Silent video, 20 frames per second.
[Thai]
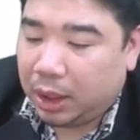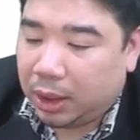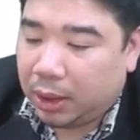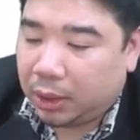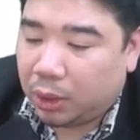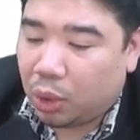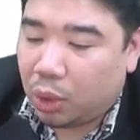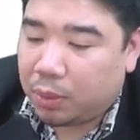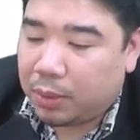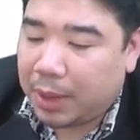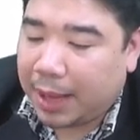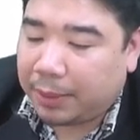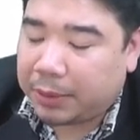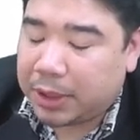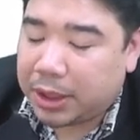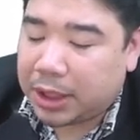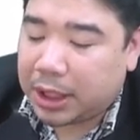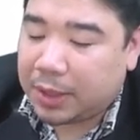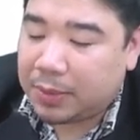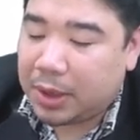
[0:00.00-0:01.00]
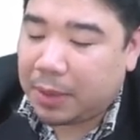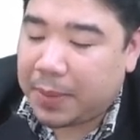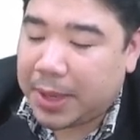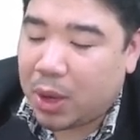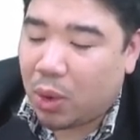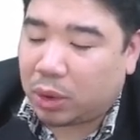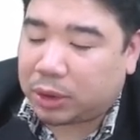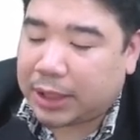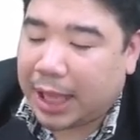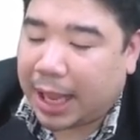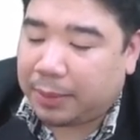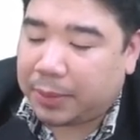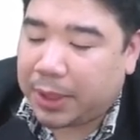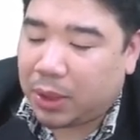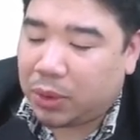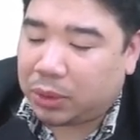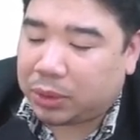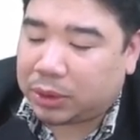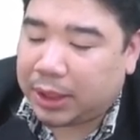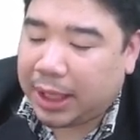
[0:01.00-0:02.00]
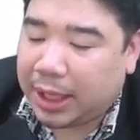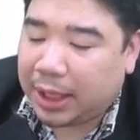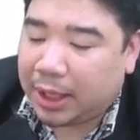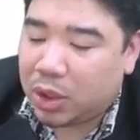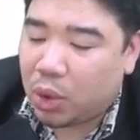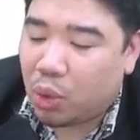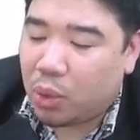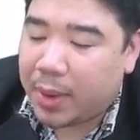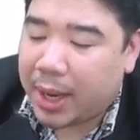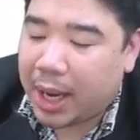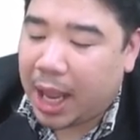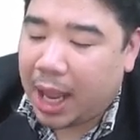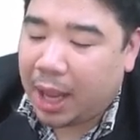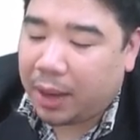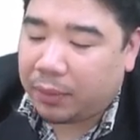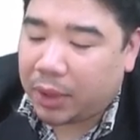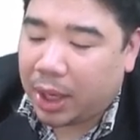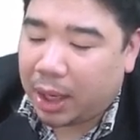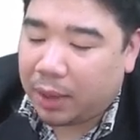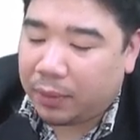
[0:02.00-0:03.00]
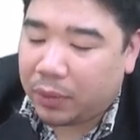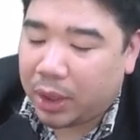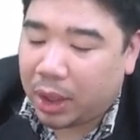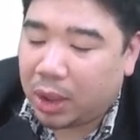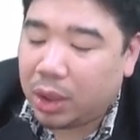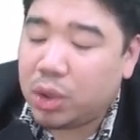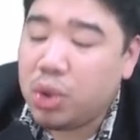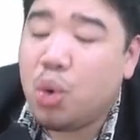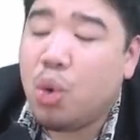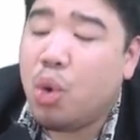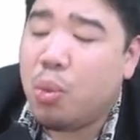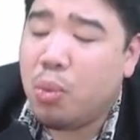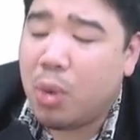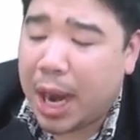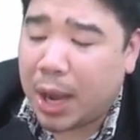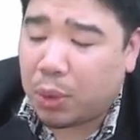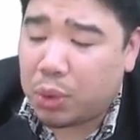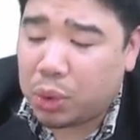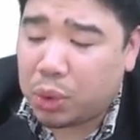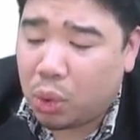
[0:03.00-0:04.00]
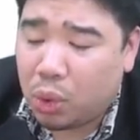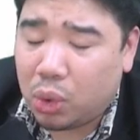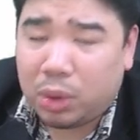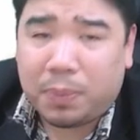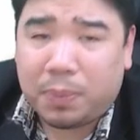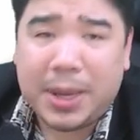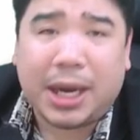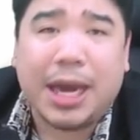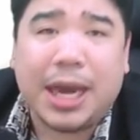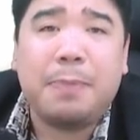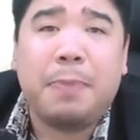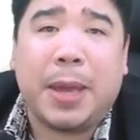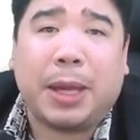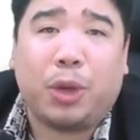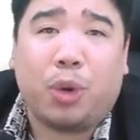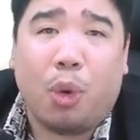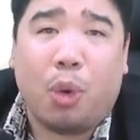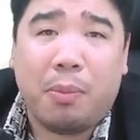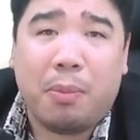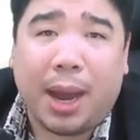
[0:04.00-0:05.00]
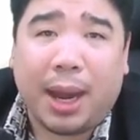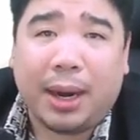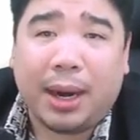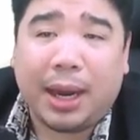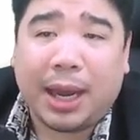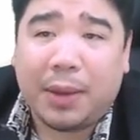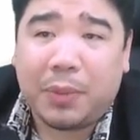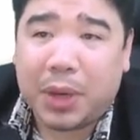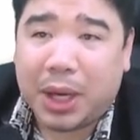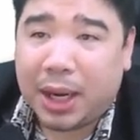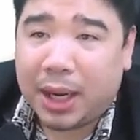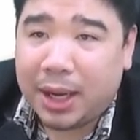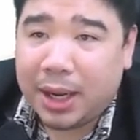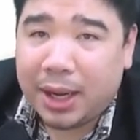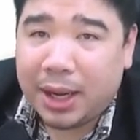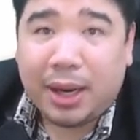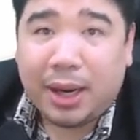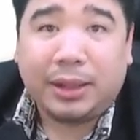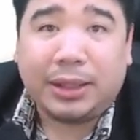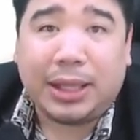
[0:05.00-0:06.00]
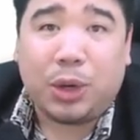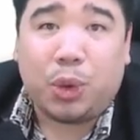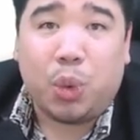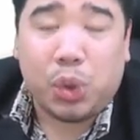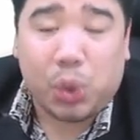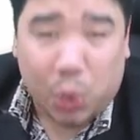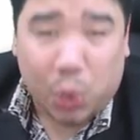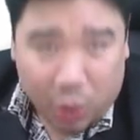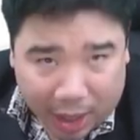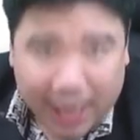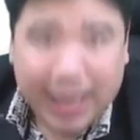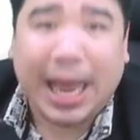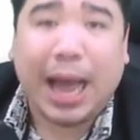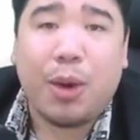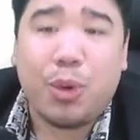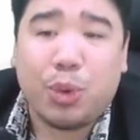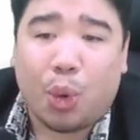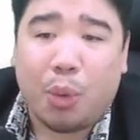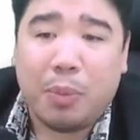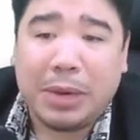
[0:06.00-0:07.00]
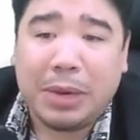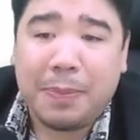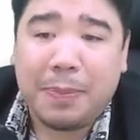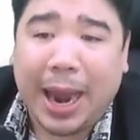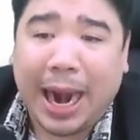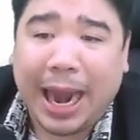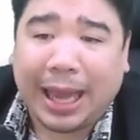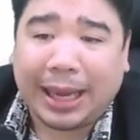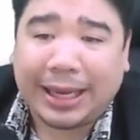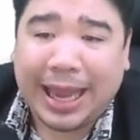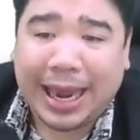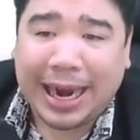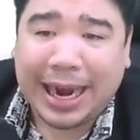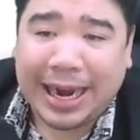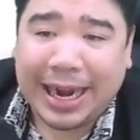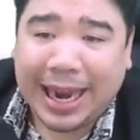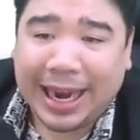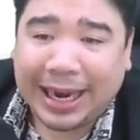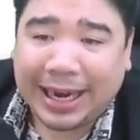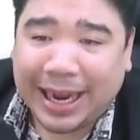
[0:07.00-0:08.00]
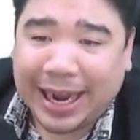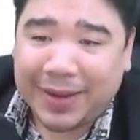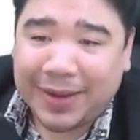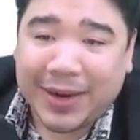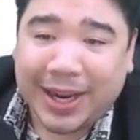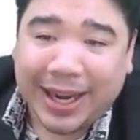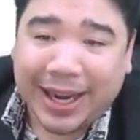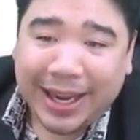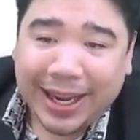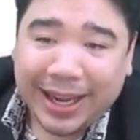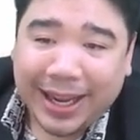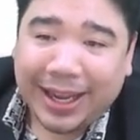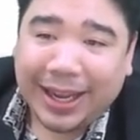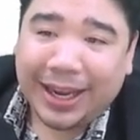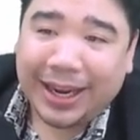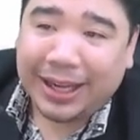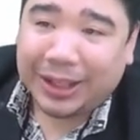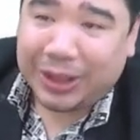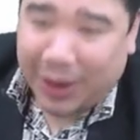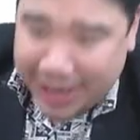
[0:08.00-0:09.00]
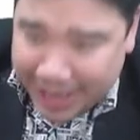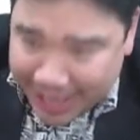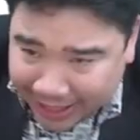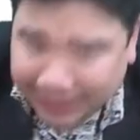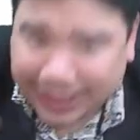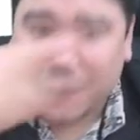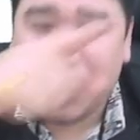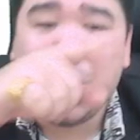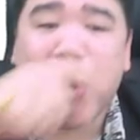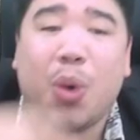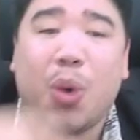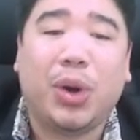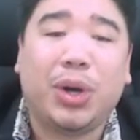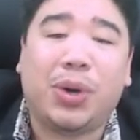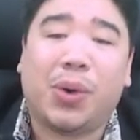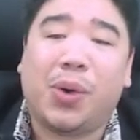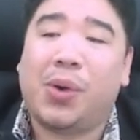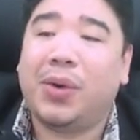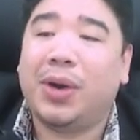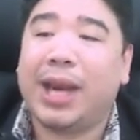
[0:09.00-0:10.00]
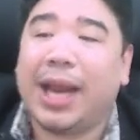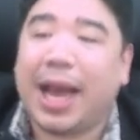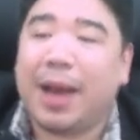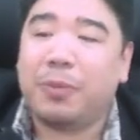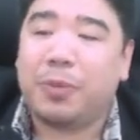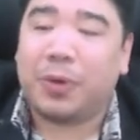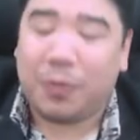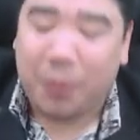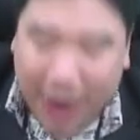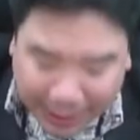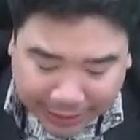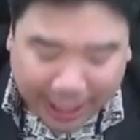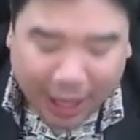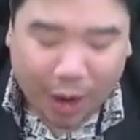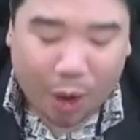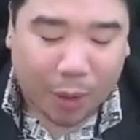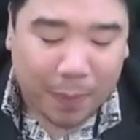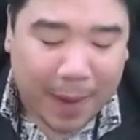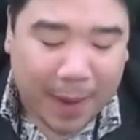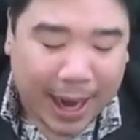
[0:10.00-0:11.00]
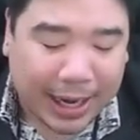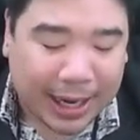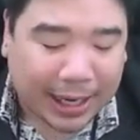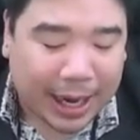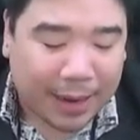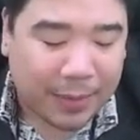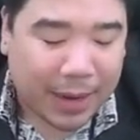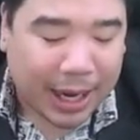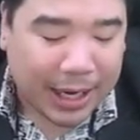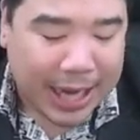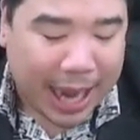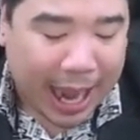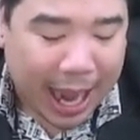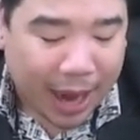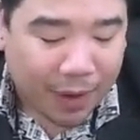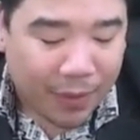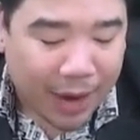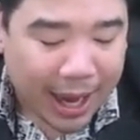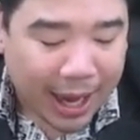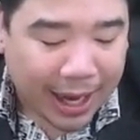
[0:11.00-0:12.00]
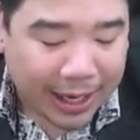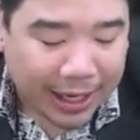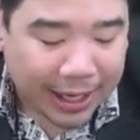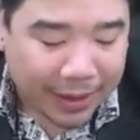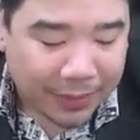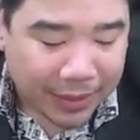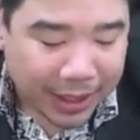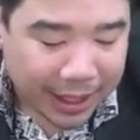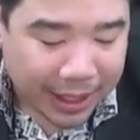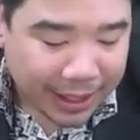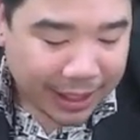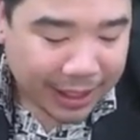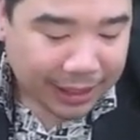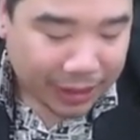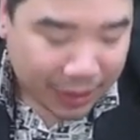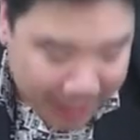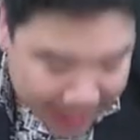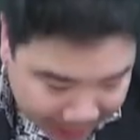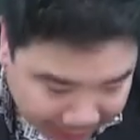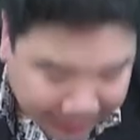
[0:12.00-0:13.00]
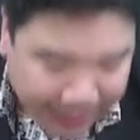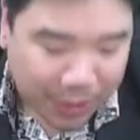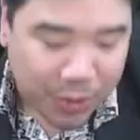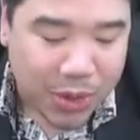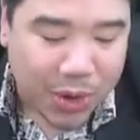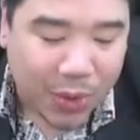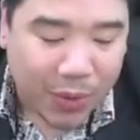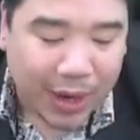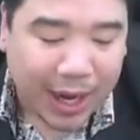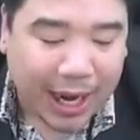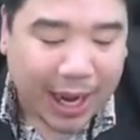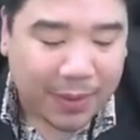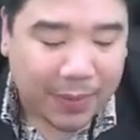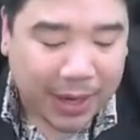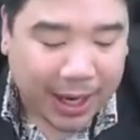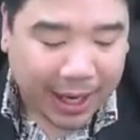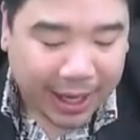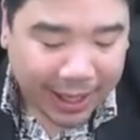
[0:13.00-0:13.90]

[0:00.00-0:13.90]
กลุ่มลับที่ซื้อเมื่อปีหกสามติวสี่อยู่ไหมคะนะอยู่หมดเลยคุณครูไม่เคยปิดกลุ่มอะนะครับ นะแต่คุณครูเคยเข้ากลุ่มหรือเปล่าแค่นั้นเองนะครับนะตอนนี้ก็ติวอยู่คุณครูนะครับว่าตลกไปนะครับนะ อย่าหาว่า นะครับนะตอนนี้ก็ติวอยู่นะครับ นะ